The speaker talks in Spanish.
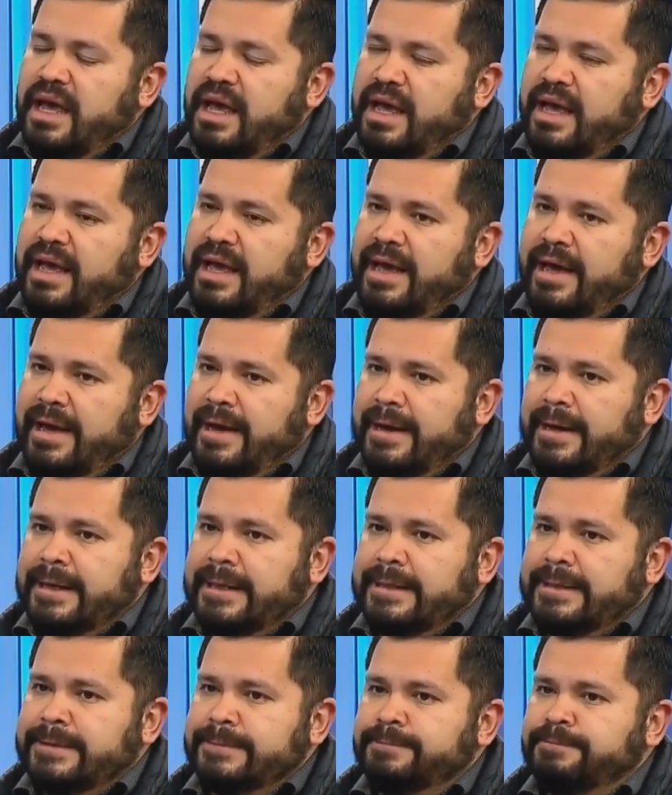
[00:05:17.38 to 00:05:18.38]

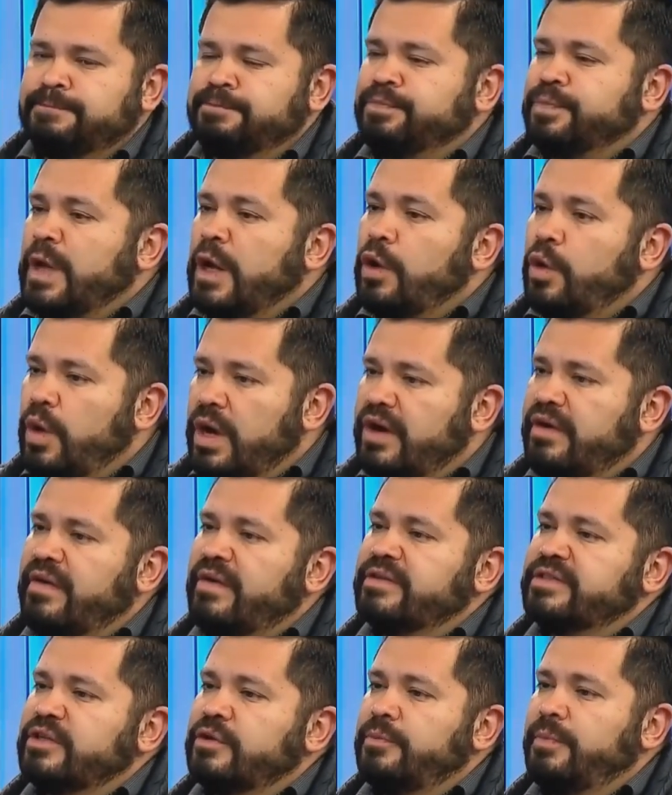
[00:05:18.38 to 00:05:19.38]
Eh, luego
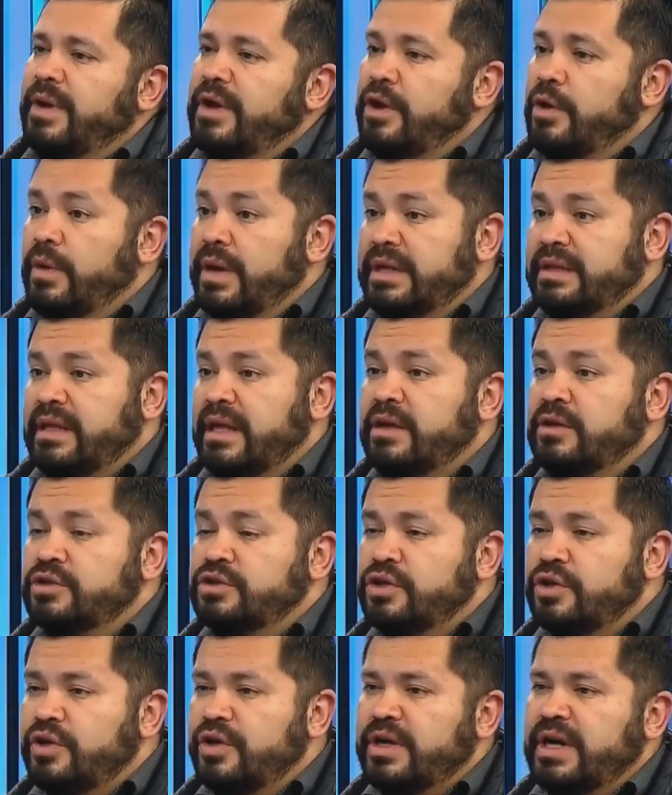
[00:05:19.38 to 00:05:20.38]
vamos a hacer un paro de
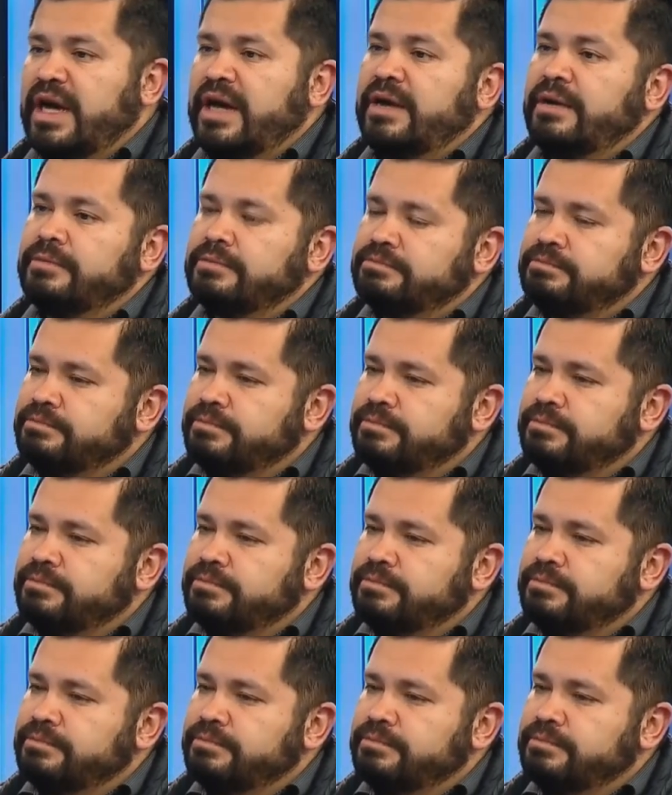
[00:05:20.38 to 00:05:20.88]
48 horas,